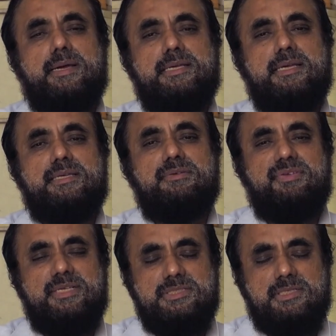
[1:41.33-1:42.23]
ভাইরাল
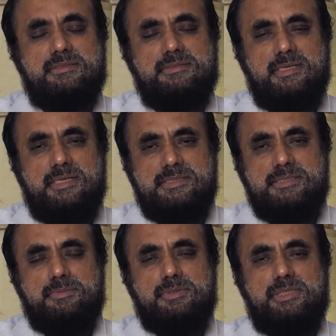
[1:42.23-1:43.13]
ইনফেকশান
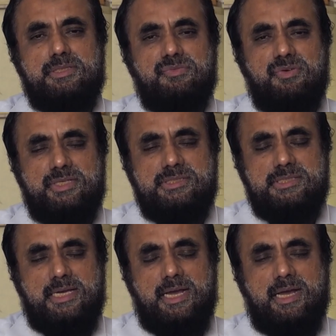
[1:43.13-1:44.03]
যেমন
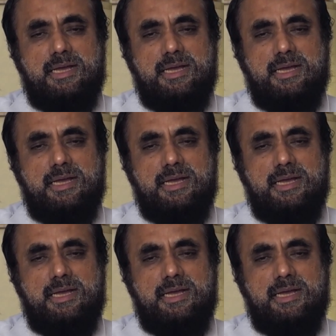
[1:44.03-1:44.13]
ইনফ্লুয়েঞ্জা